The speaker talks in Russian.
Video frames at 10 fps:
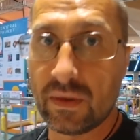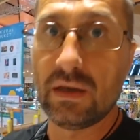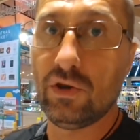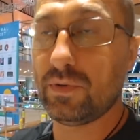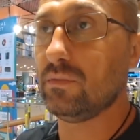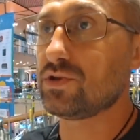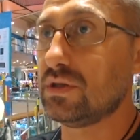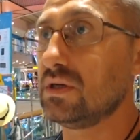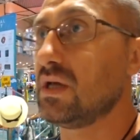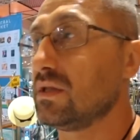Ну, потому что
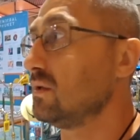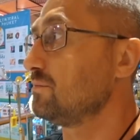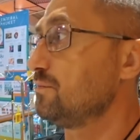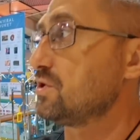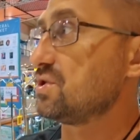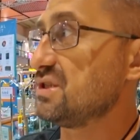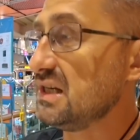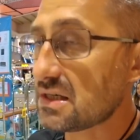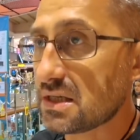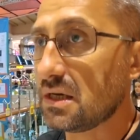иногда ты там пишешь
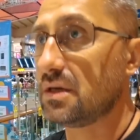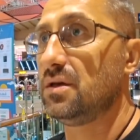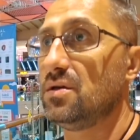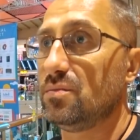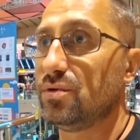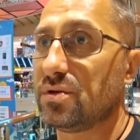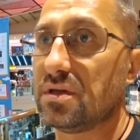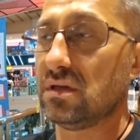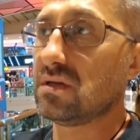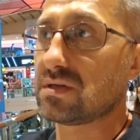тексты какие-нибудь,
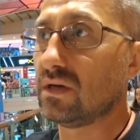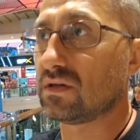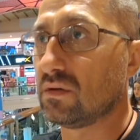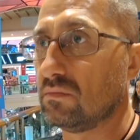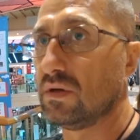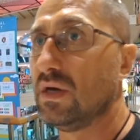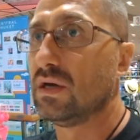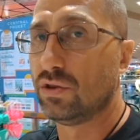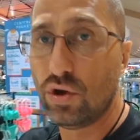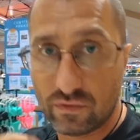я не знаю, там
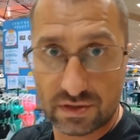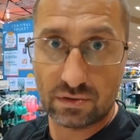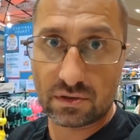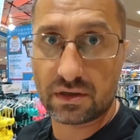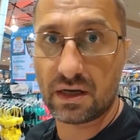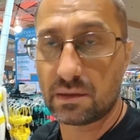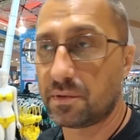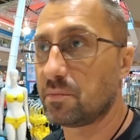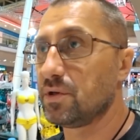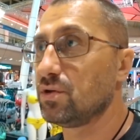новости, вот как я,
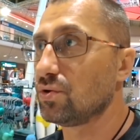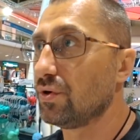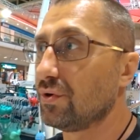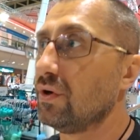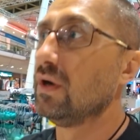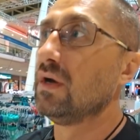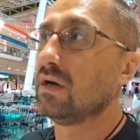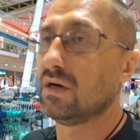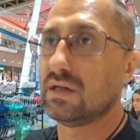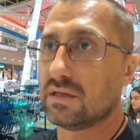например, мониторю,
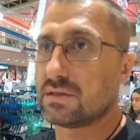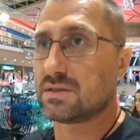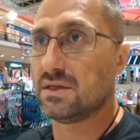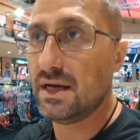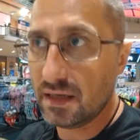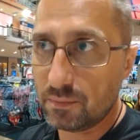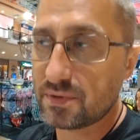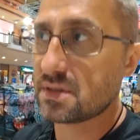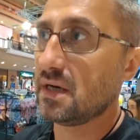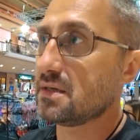а, надо сценарии
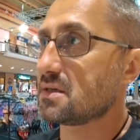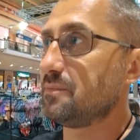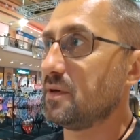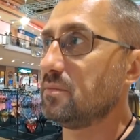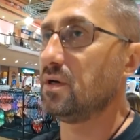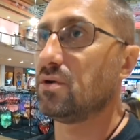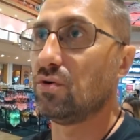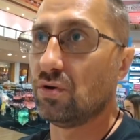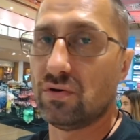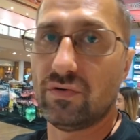писать, к
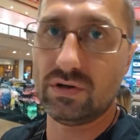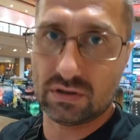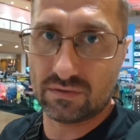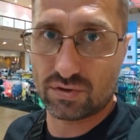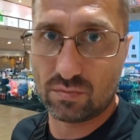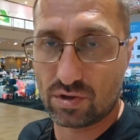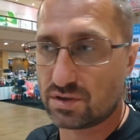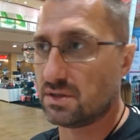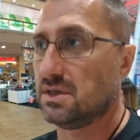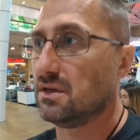примеру. Вот это все
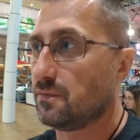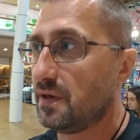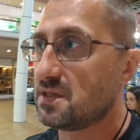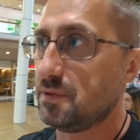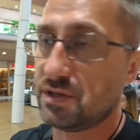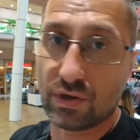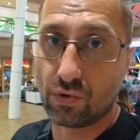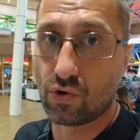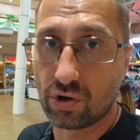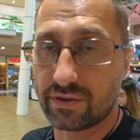можно делать, в принципе, где
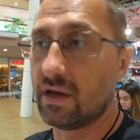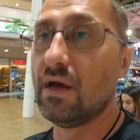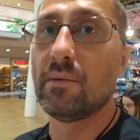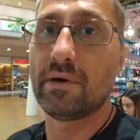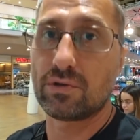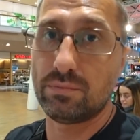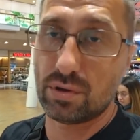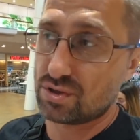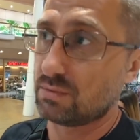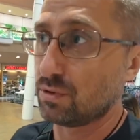угодно. Поэтому
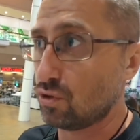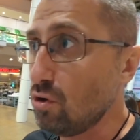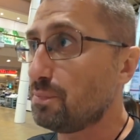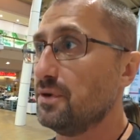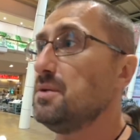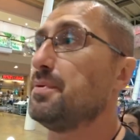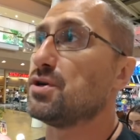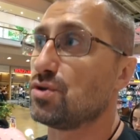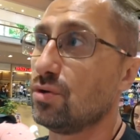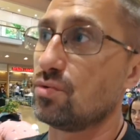берешь с собой комп и
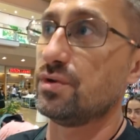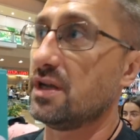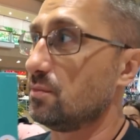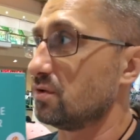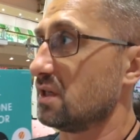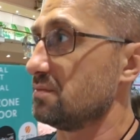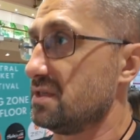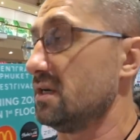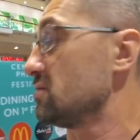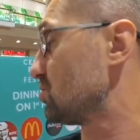пошел куда-нибудь там
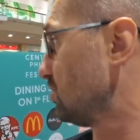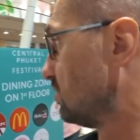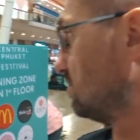сесть. Что?